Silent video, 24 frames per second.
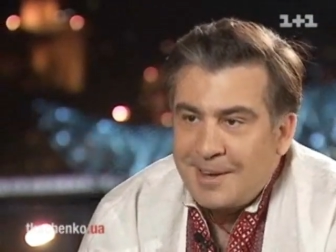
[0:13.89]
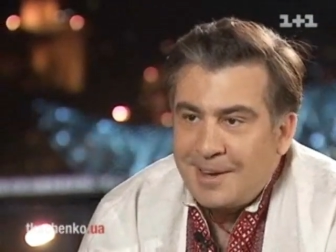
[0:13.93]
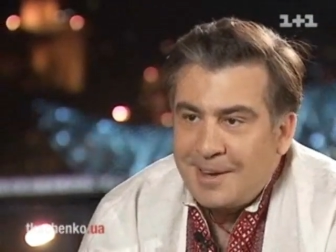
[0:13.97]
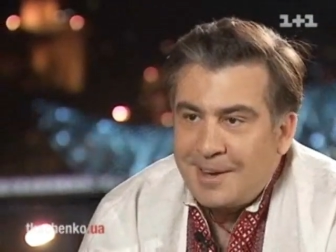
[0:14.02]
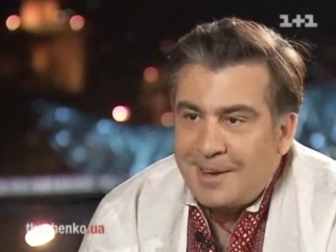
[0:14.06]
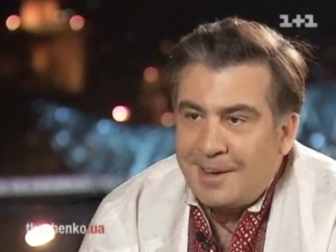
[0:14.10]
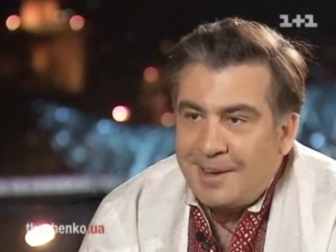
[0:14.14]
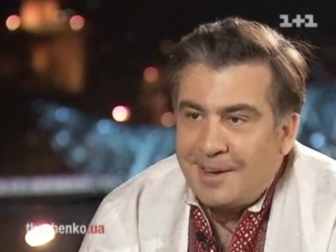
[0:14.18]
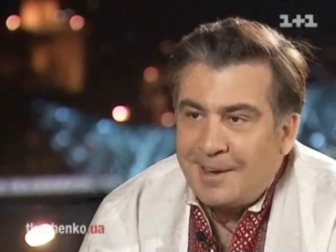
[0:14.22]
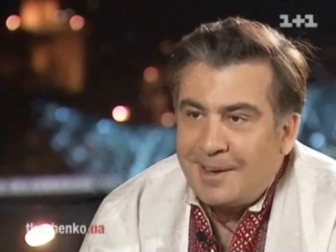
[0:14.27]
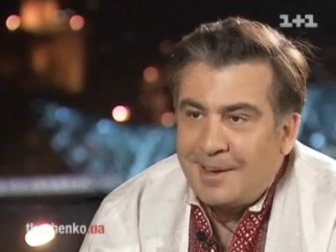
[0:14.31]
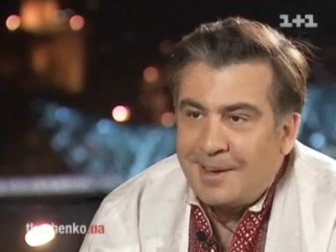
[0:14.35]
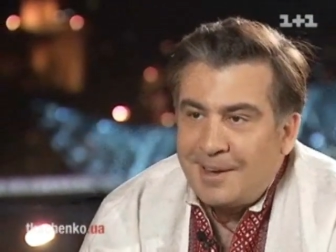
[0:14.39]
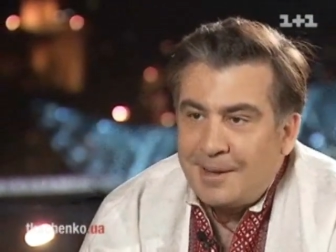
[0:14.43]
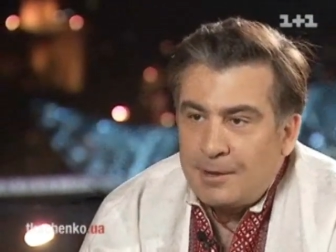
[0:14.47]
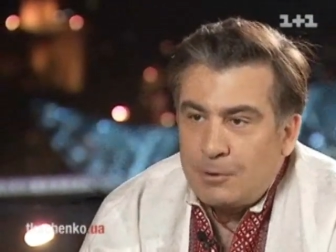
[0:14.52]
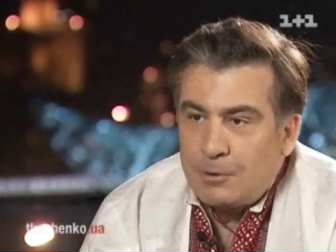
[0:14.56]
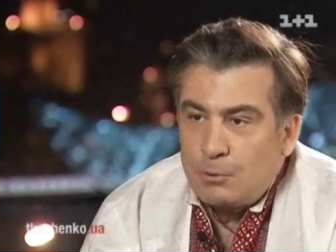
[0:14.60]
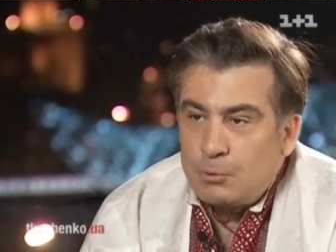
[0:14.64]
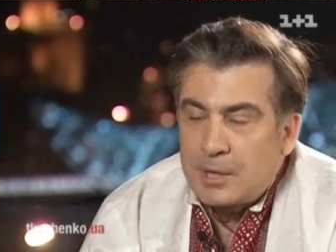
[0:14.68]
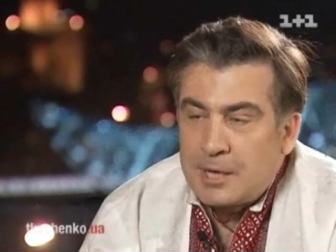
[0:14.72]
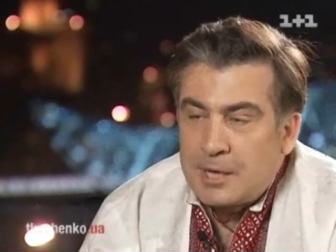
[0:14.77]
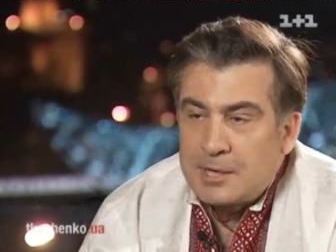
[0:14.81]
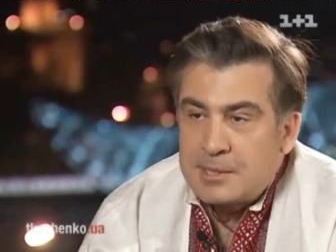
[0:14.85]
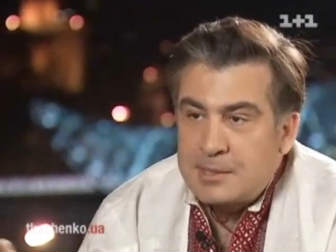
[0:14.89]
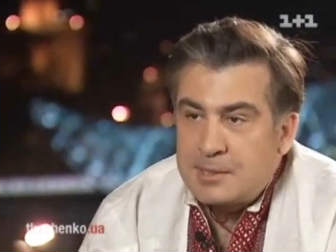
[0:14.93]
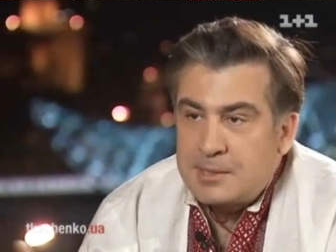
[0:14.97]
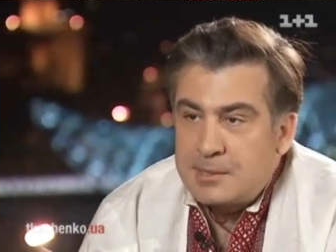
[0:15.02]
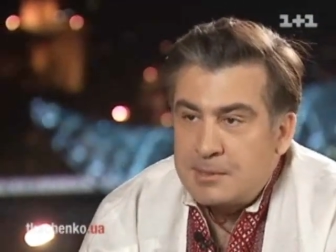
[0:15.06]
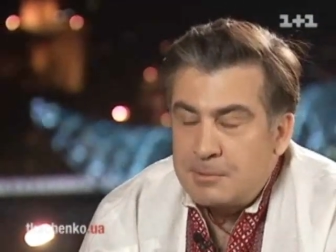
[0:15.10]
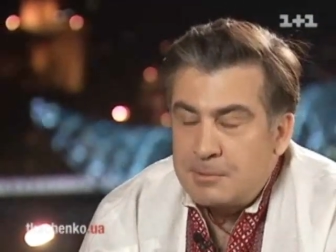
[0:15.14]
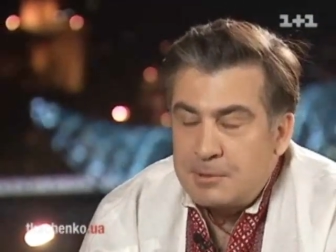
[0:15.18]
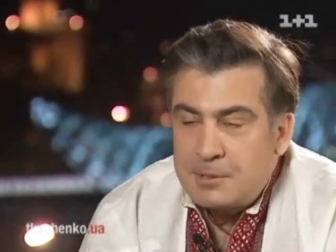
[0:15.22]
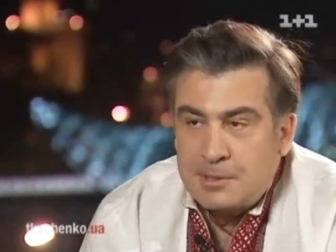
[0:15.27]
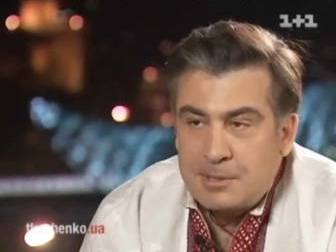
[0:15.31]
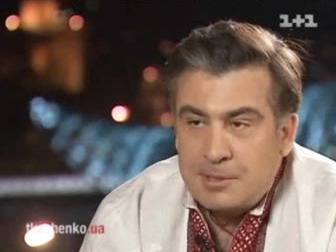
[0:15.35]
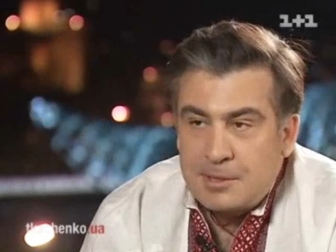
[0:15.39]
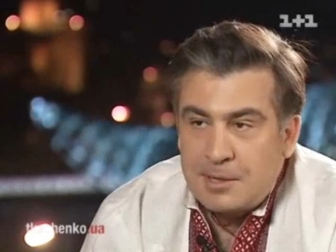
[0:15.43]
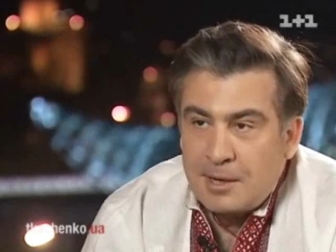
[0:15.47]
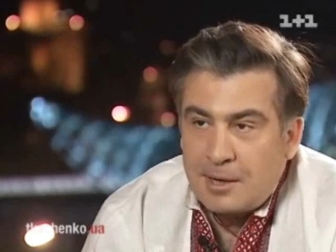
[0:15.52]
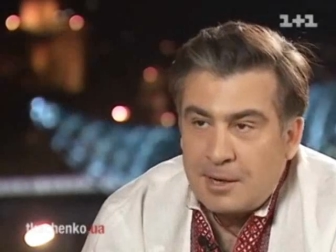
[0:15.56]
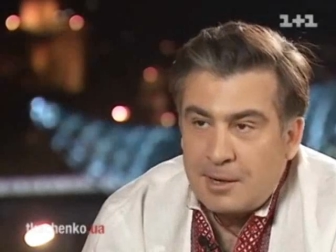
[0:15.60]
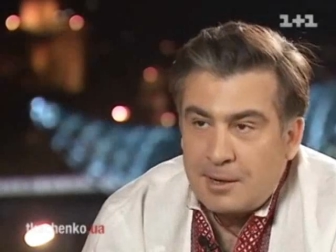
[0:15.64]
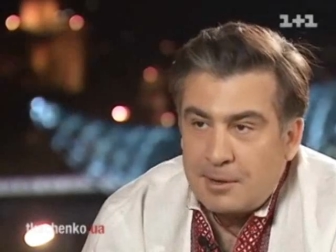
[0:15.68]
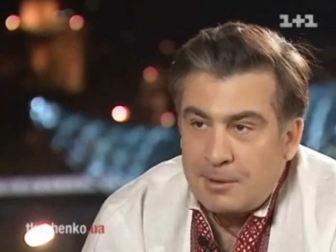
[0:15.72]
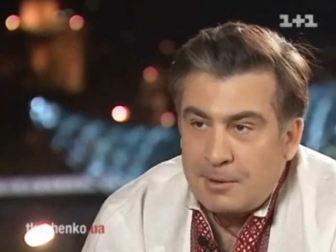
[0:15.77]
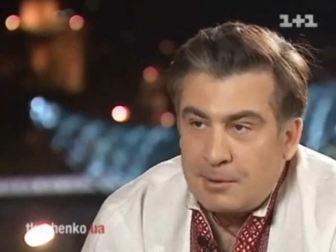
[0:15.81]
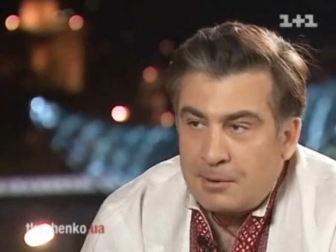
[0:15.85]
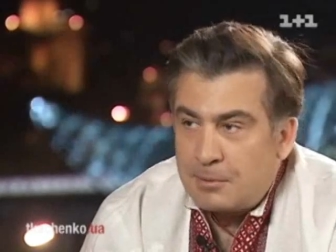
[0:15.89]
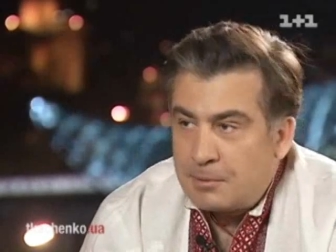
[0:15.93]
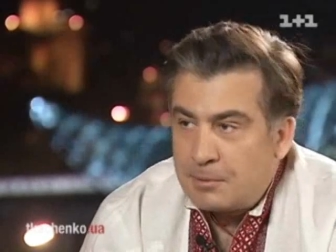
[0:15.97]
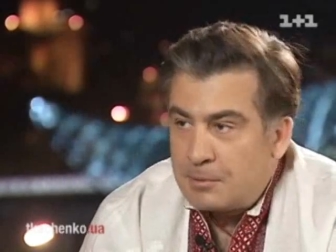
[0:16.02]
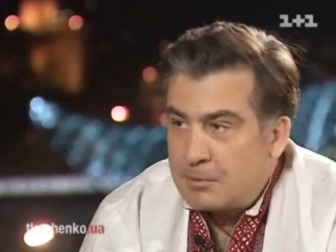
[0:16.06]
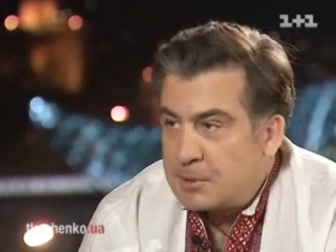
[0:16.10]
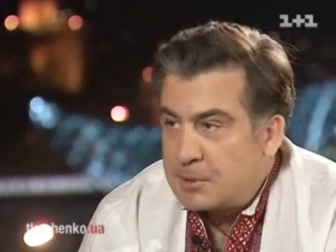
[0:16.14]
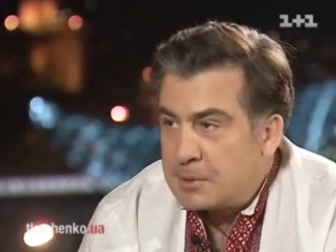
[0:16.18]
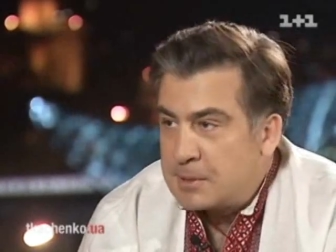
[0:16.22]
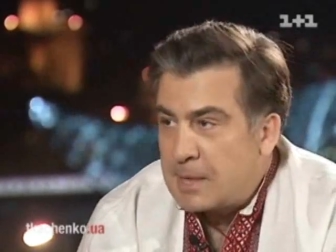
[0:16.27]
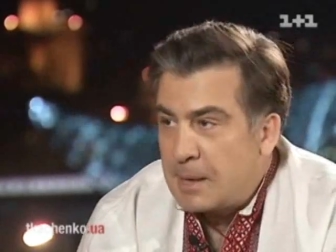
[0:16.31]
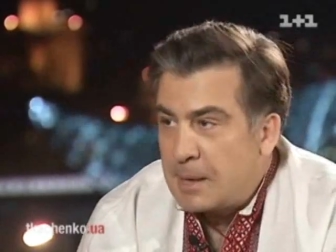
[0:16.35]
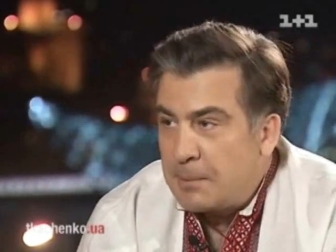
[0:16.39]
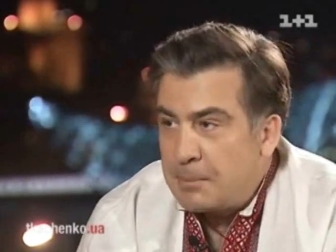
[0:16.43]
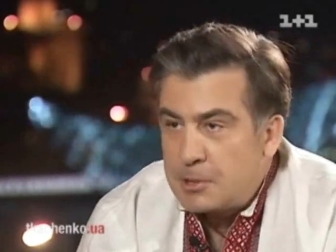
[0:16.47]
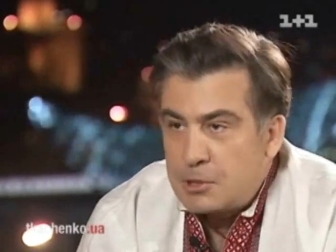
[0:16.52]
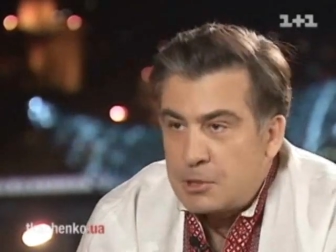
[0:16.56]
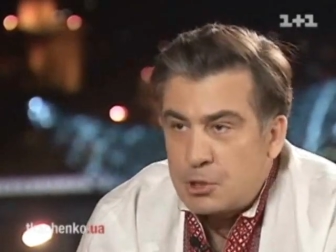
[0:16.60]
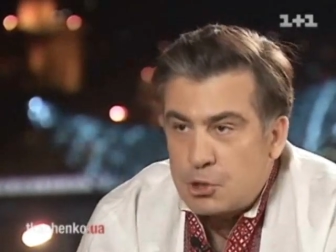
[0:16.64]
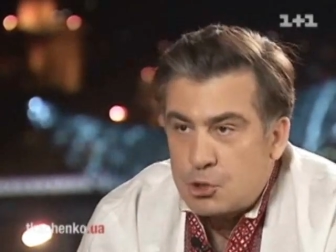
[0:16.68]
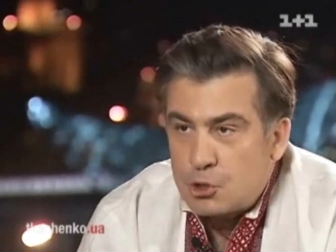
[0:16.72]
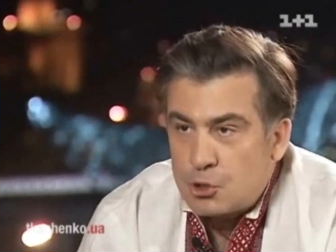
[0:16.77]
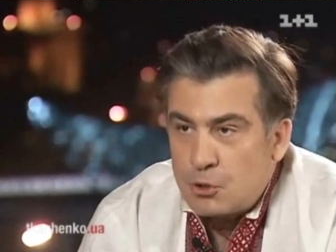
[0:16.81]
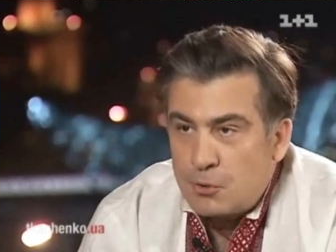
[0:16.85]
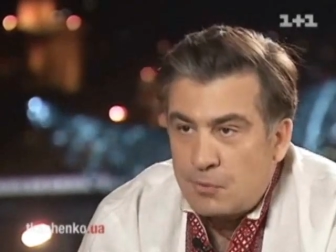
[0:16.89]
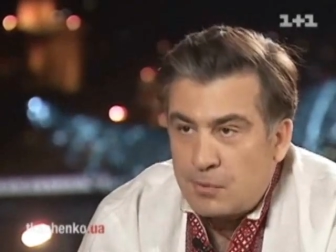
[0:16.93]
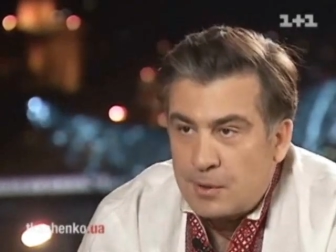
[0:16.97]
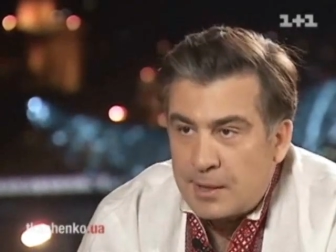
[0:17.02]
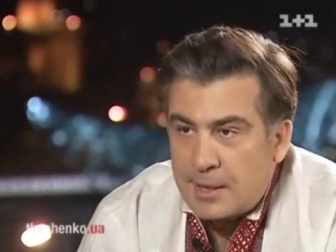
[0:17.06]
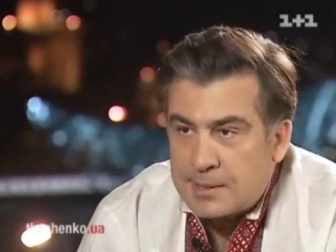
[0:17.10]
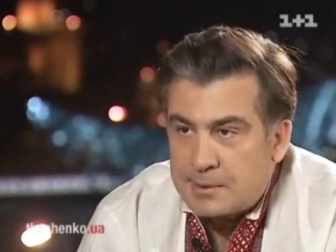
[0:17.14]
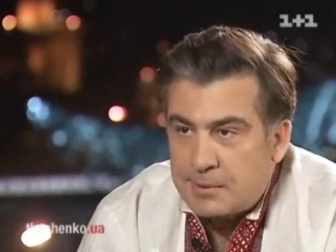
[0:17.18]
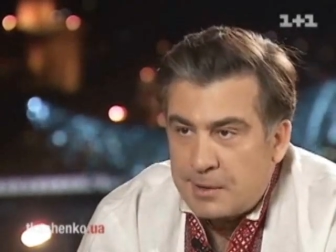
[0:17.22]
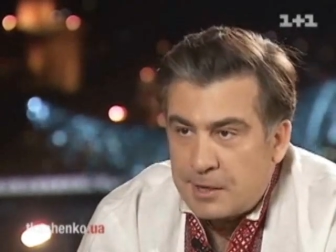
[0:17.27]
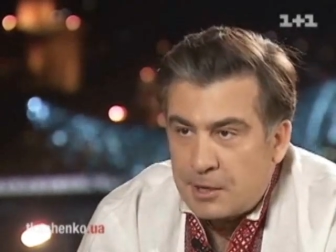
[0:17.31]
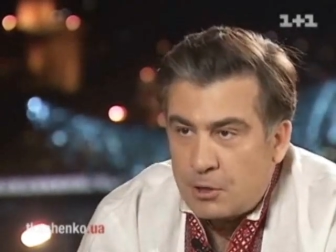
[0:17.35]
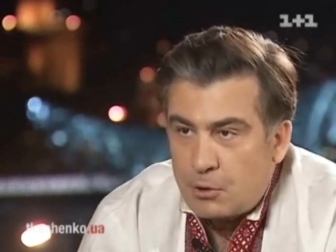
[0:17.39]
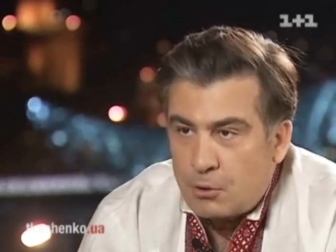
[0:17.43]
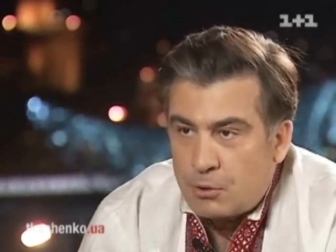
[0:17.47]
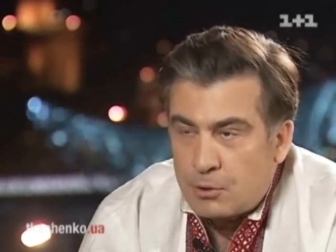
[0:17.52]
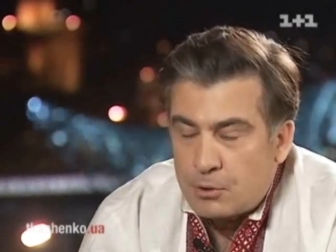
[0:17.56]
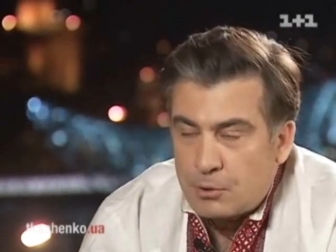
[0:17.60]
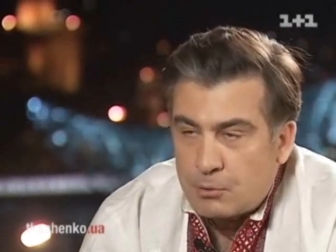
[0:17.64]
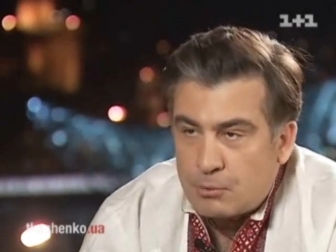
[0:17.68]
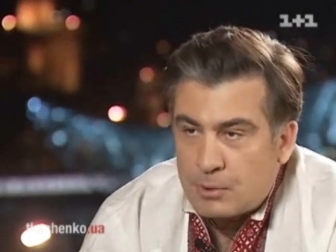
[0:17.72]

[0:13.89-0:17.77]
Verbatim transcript: Э, у нас самый дешевый газ в регионе.